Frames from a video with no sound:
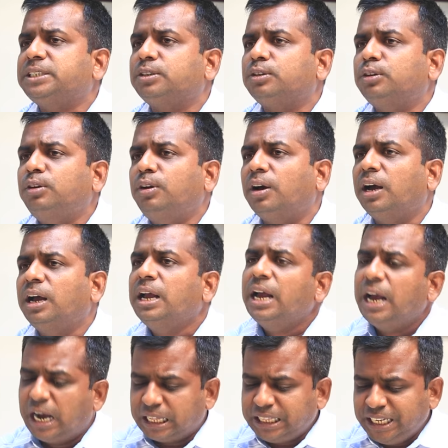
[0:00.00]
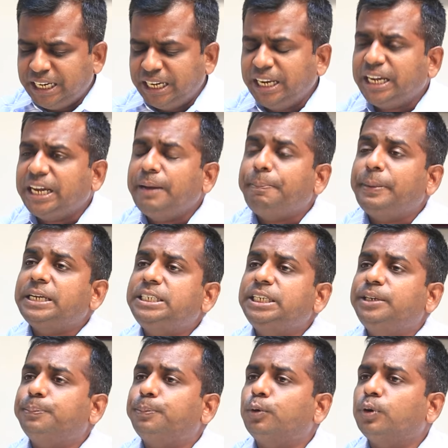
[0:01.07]
பேசணும் அதை இன்னைக்கே
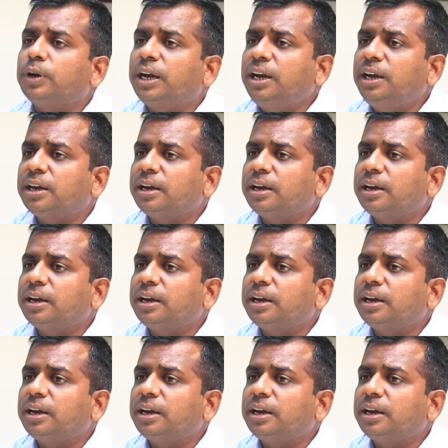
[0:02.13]
பேசிட்டு போங்க